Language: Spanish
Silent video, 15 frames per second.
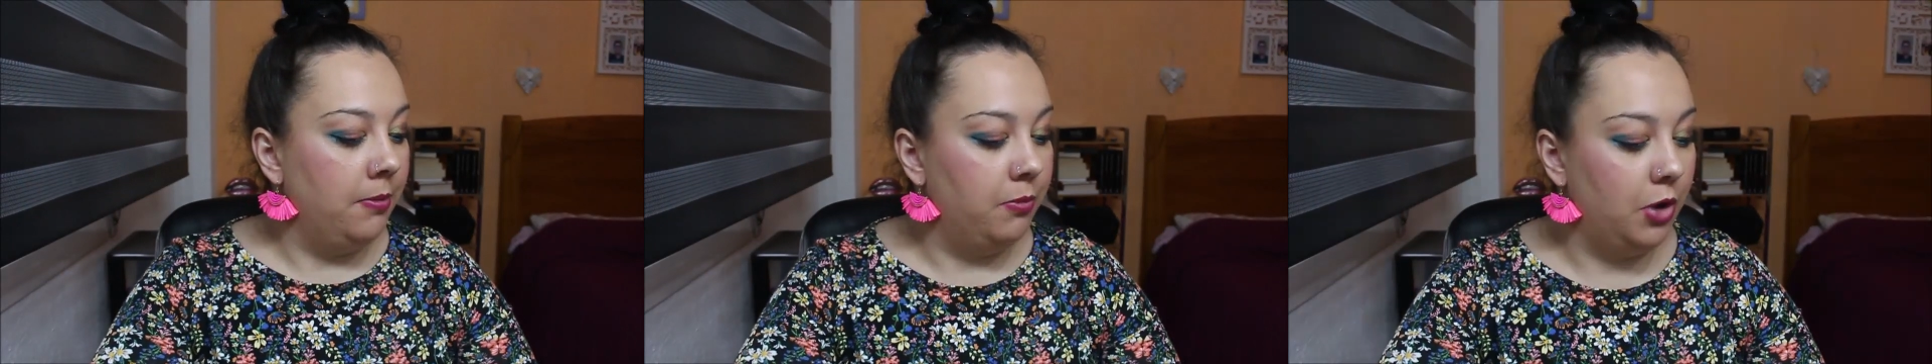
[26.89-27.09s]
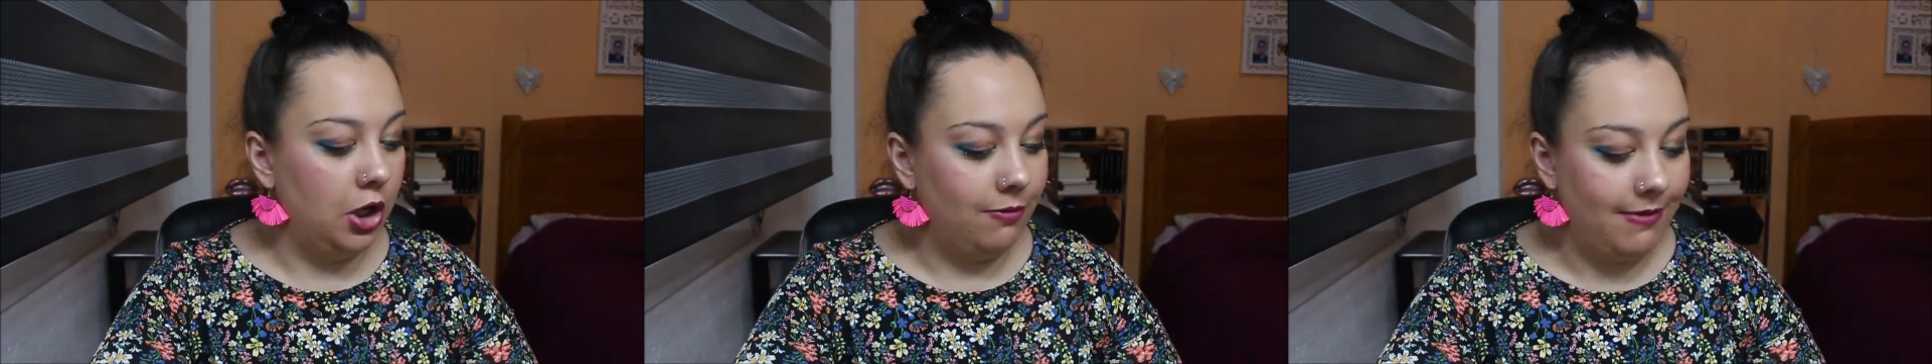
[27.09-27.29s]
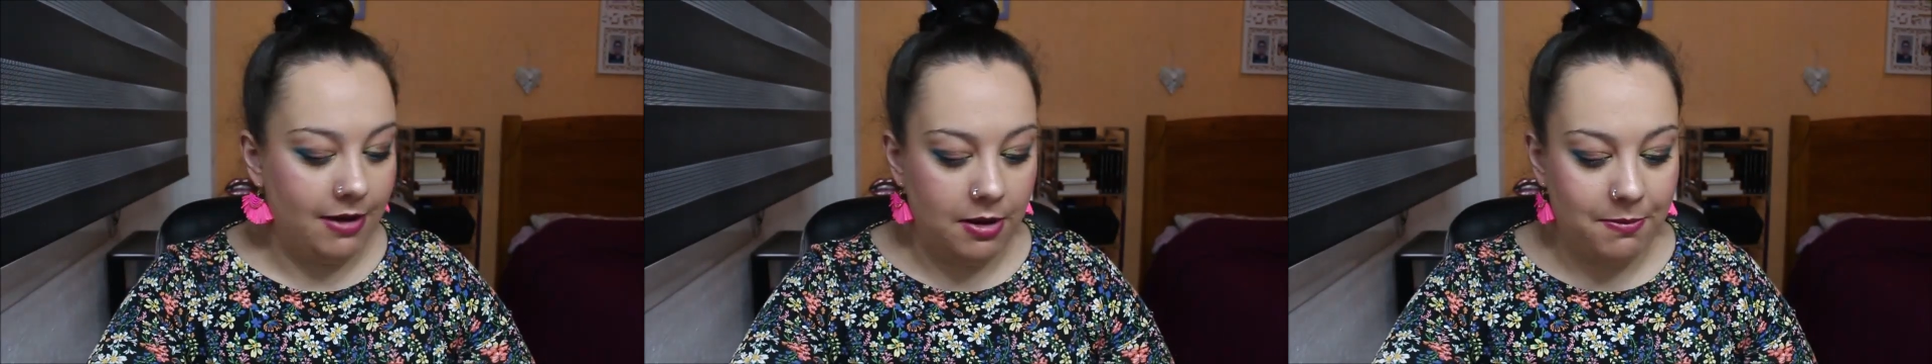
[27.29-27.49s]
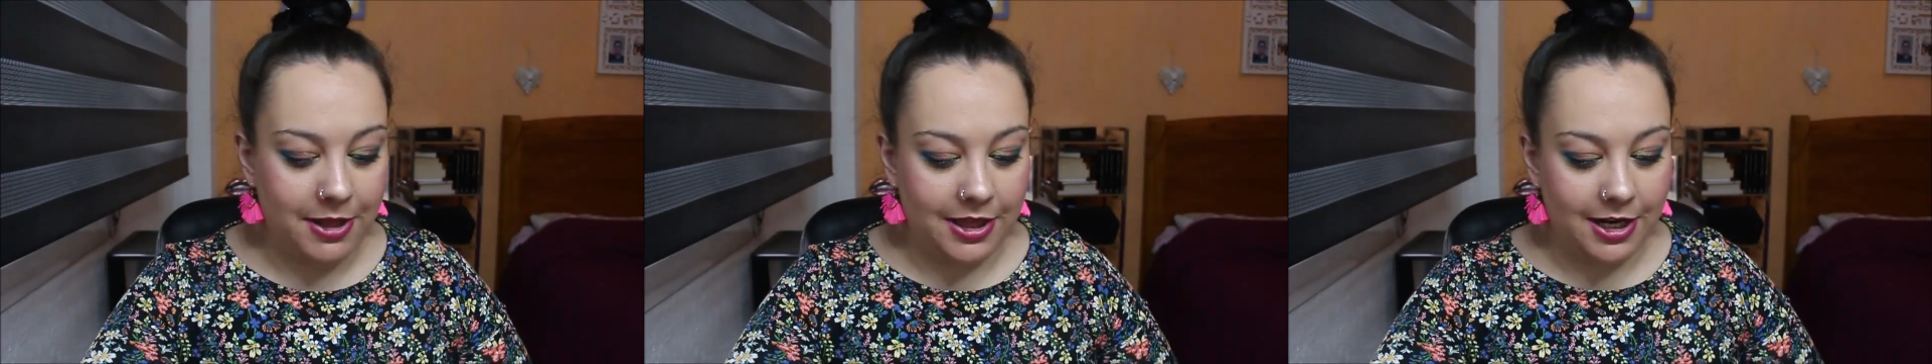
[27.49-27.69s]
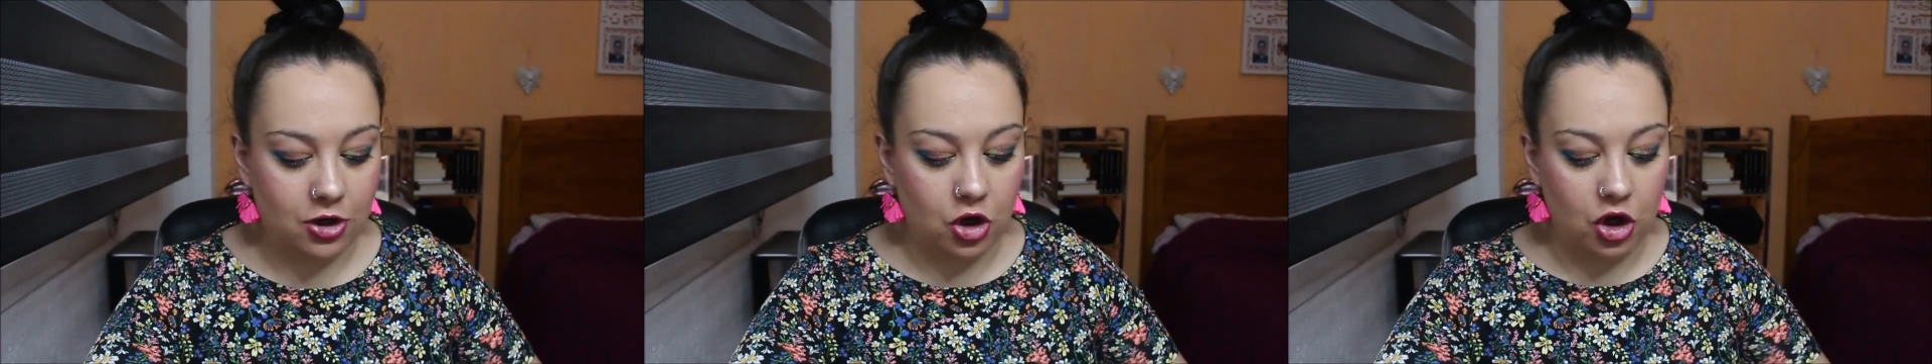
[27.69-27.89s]
Bueno, vamos a
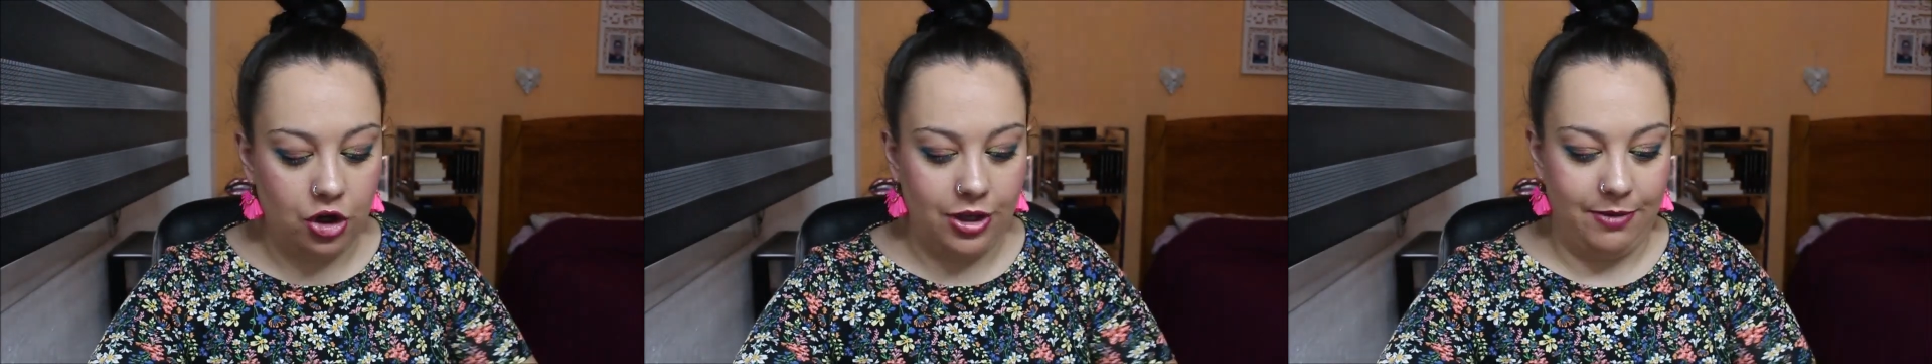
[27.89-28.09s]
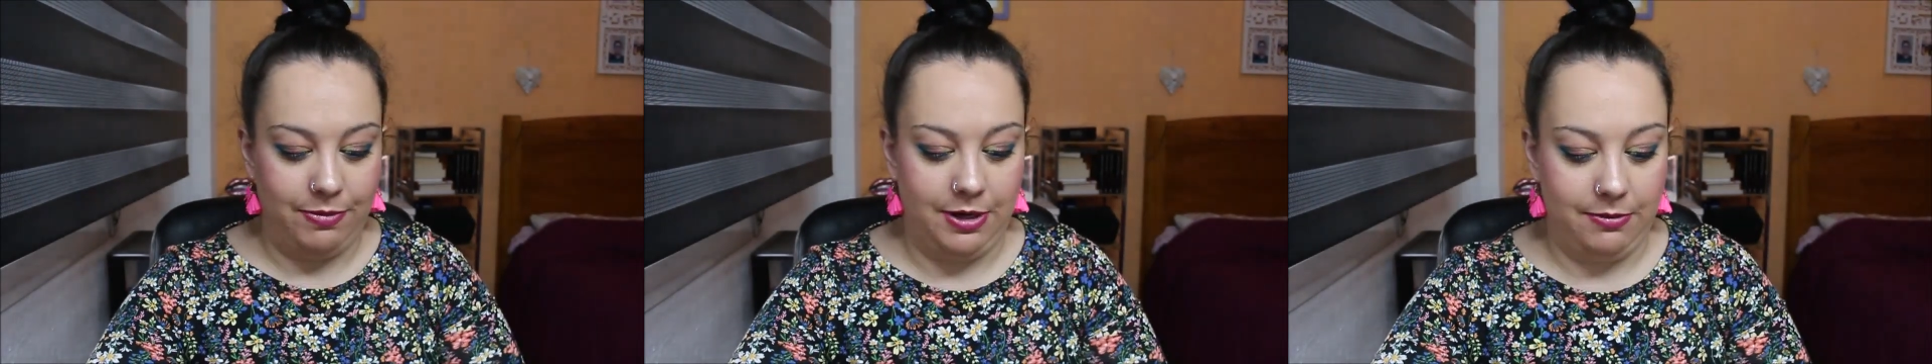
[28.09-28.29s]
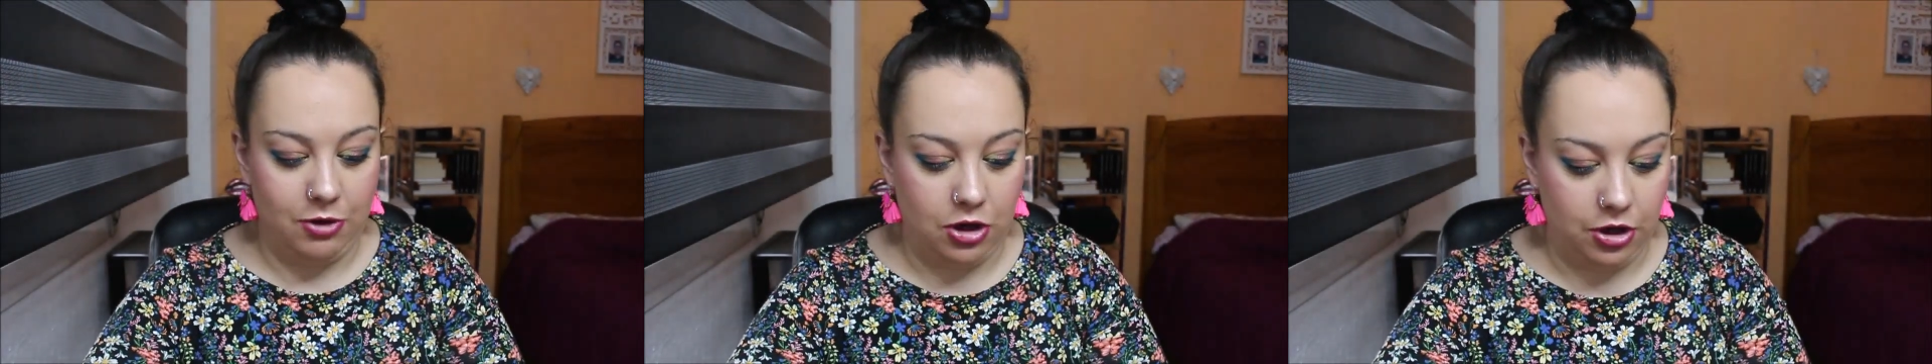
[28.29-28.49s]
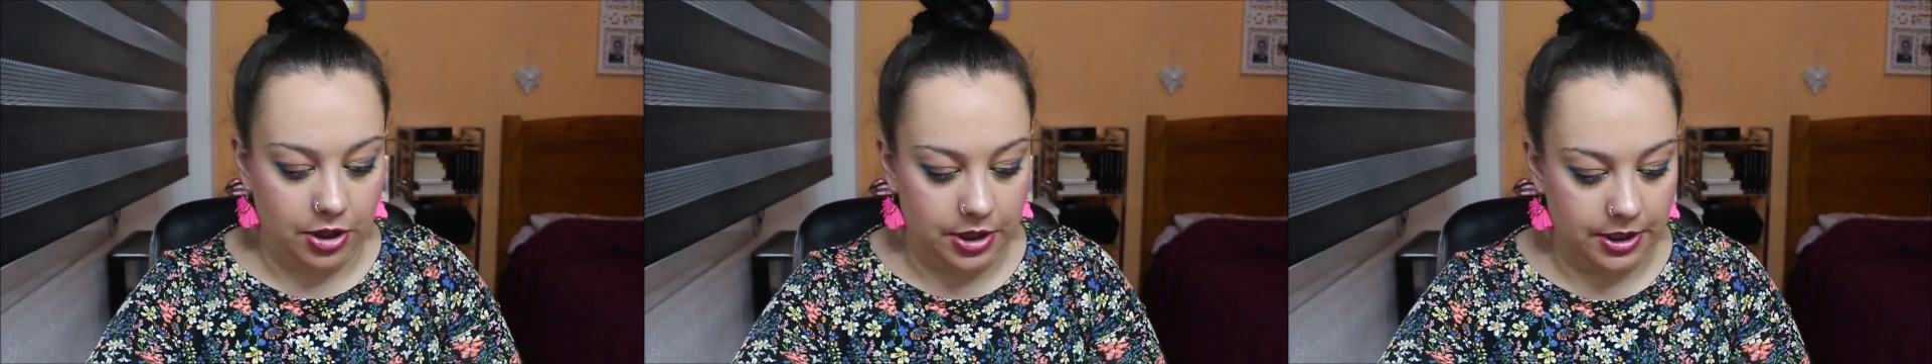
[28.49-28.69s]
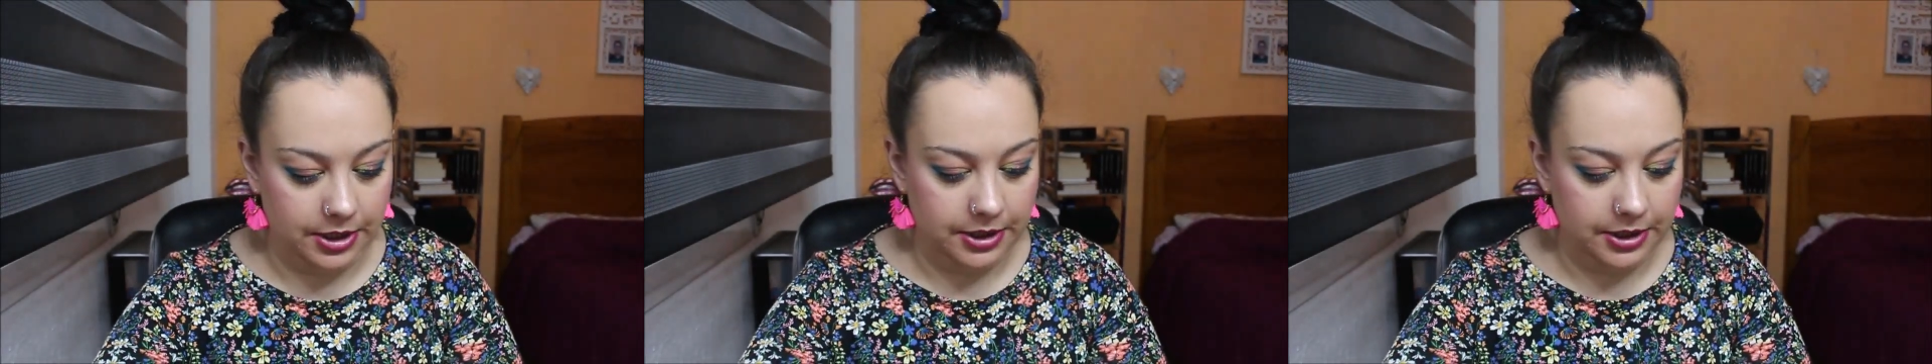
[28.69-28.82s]
empezar con lo de Primor